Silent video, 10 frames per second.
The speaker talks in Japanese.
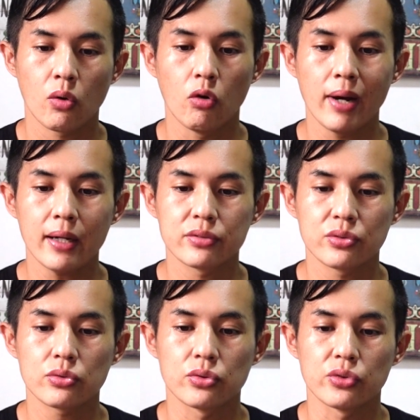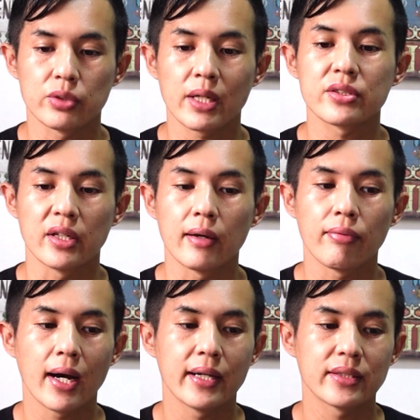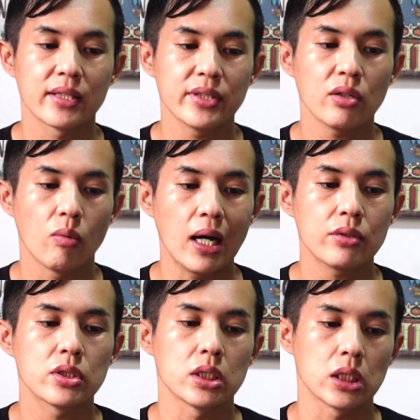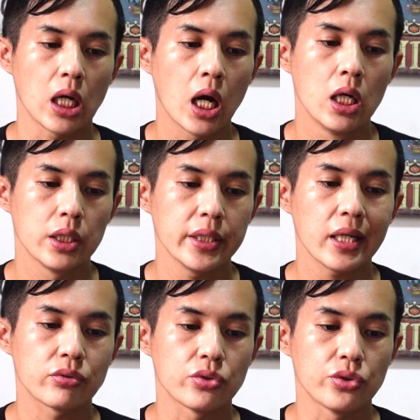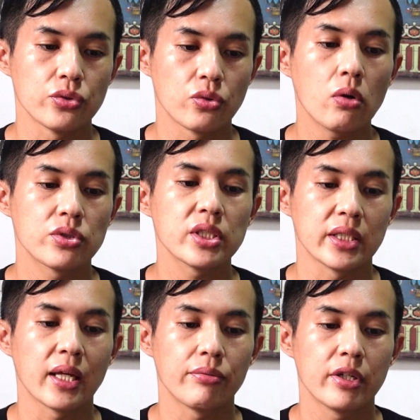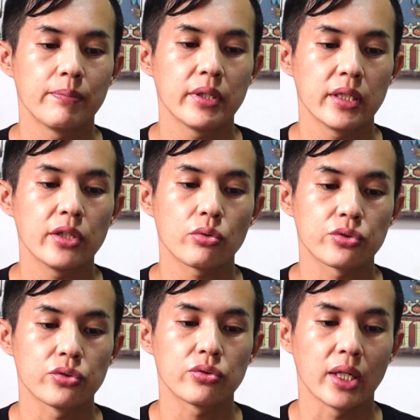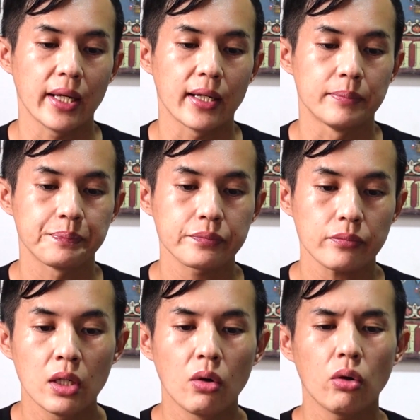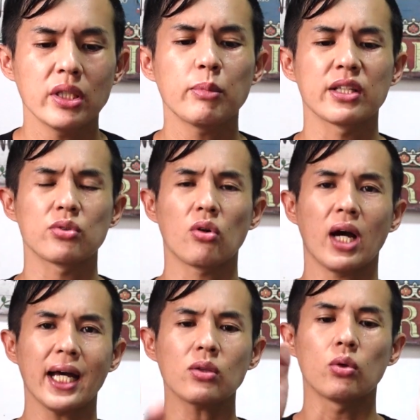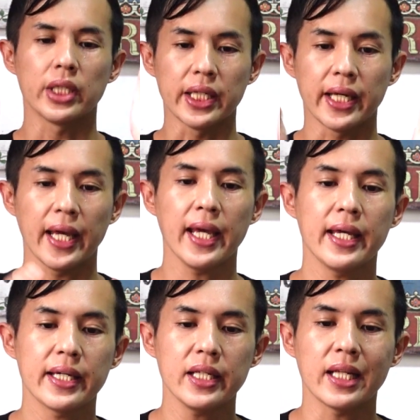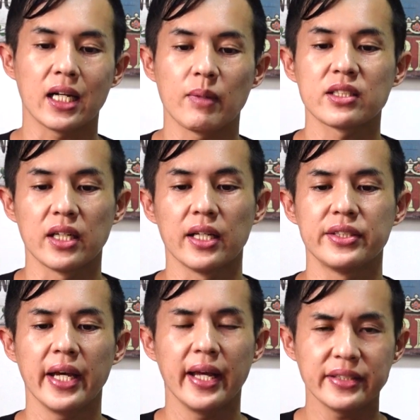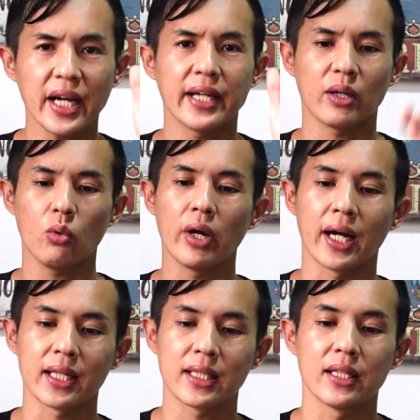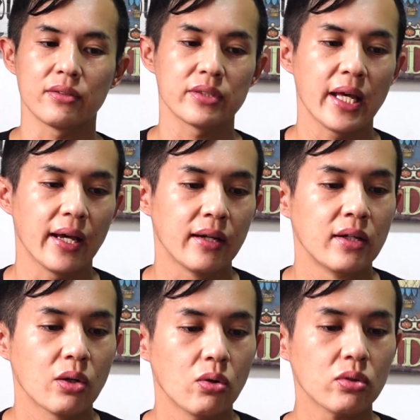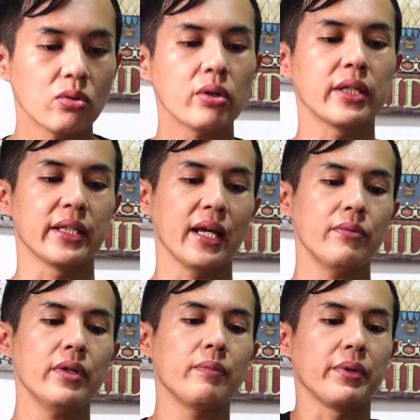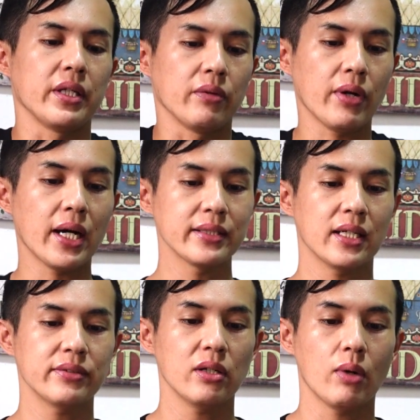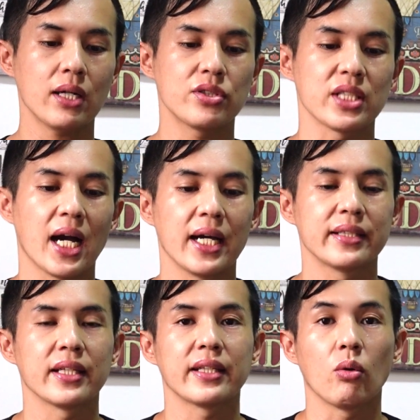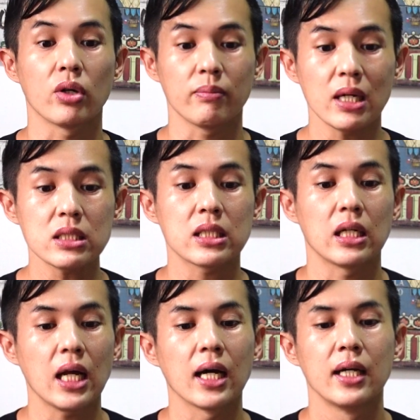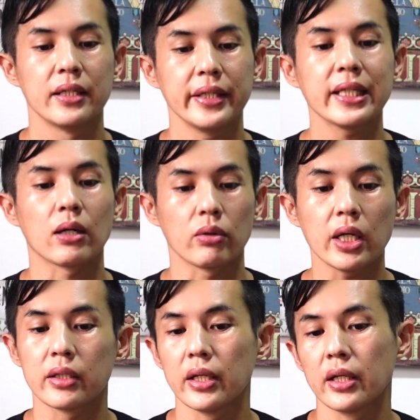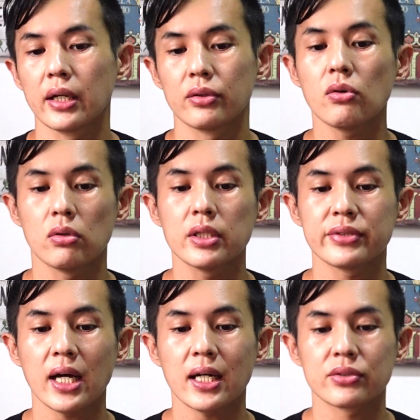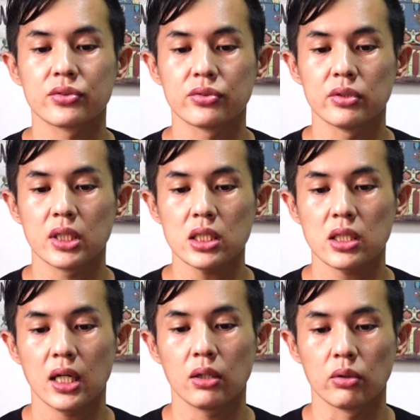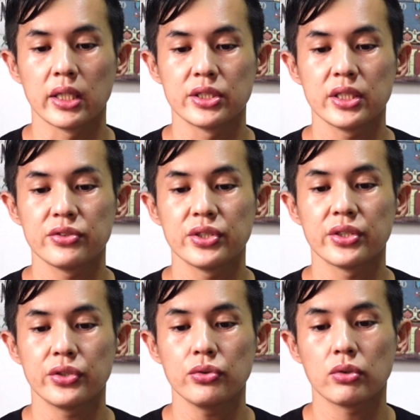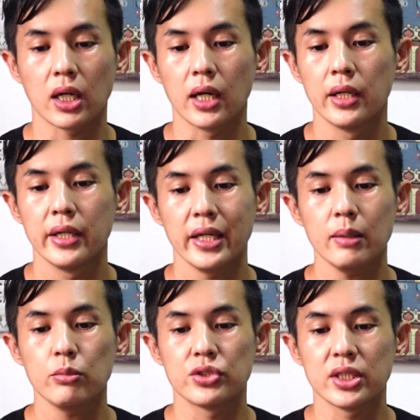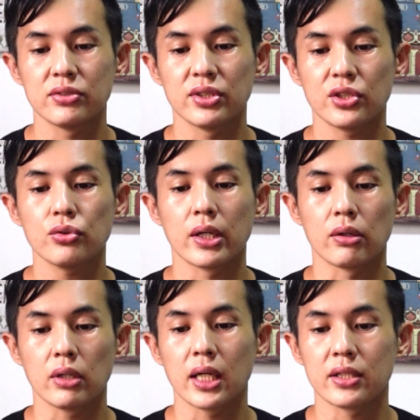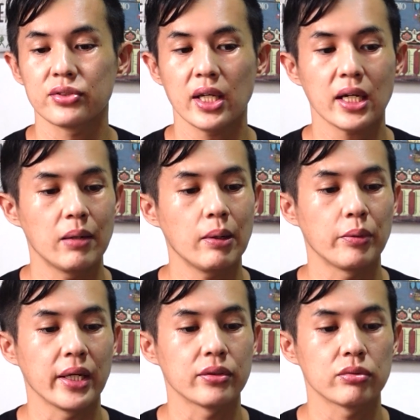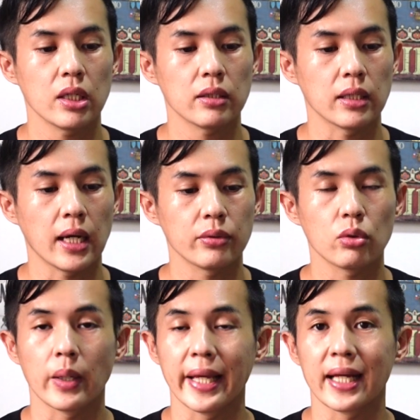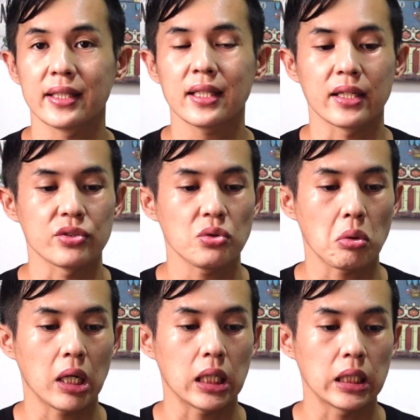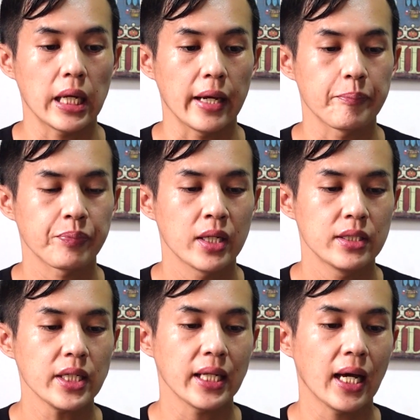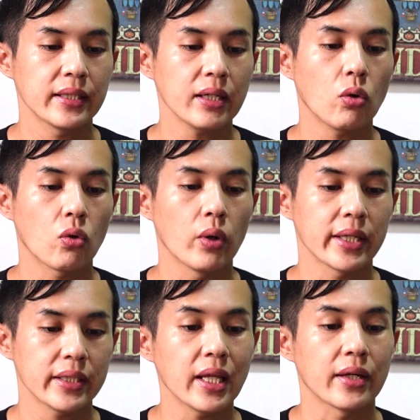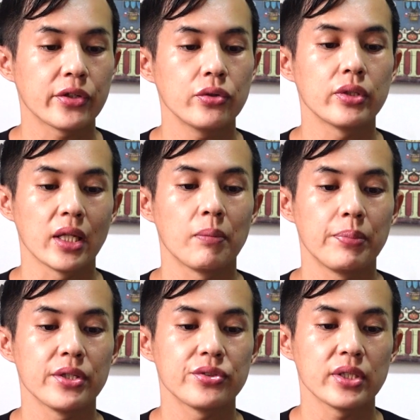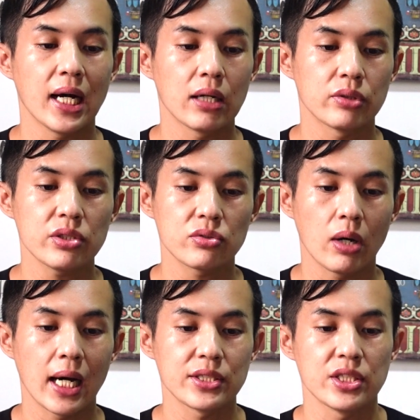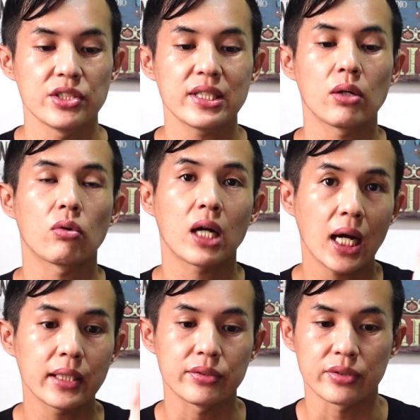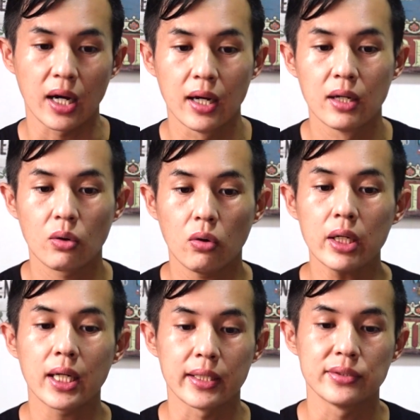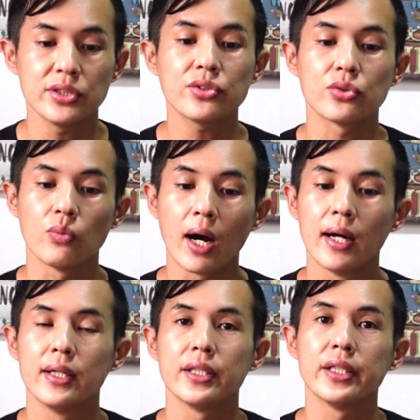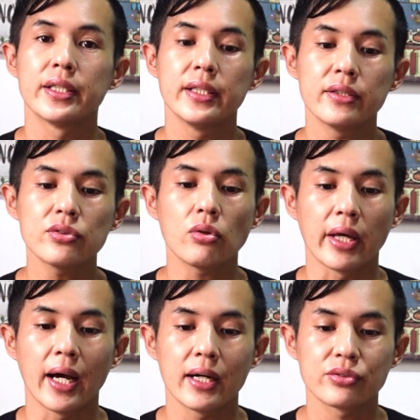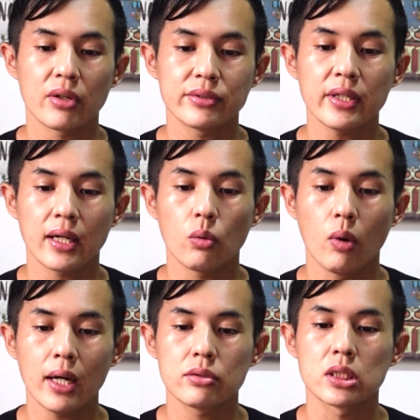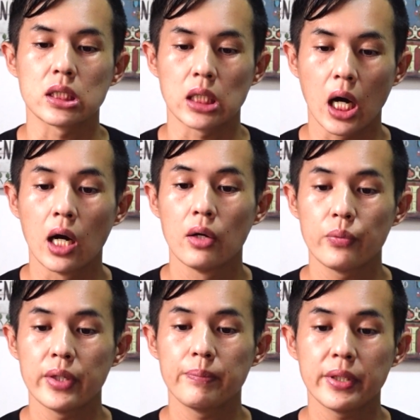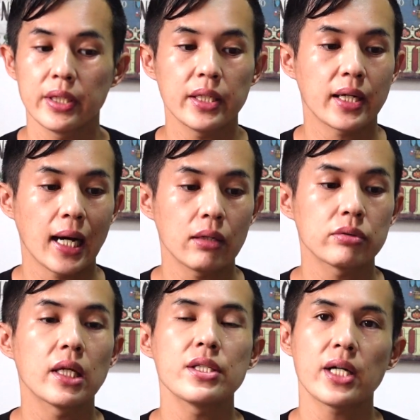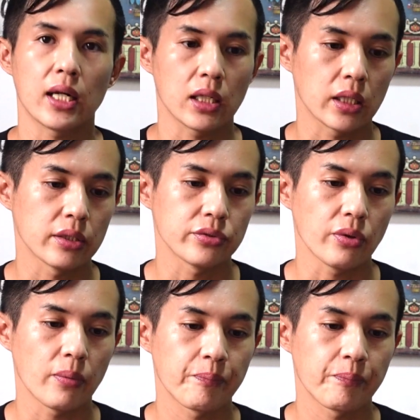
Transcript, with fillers: コバックスを通じましてね、ファイザー製のワクチンが2月15日にね、フィリピン入りをするってね、ほいでもね、その後に延期になりましてね、全然入ってこへんかったんですね。この時にね、フィリピンにファイザー製のワクチンが入ってきておりましたら、ネダのね、提案通り3月1日からのね、GCQ から MGCQ へのね、規制緩和もね、ドゥテルテ大統領はやってたでしょうからね。じゃあなんでここへ来て、急にね、PCR テストを廃止にしたのかですか。これがね、実はイギリスのね、アストラゼネカのワクチンがフィリピン入り確定したからなんですよ。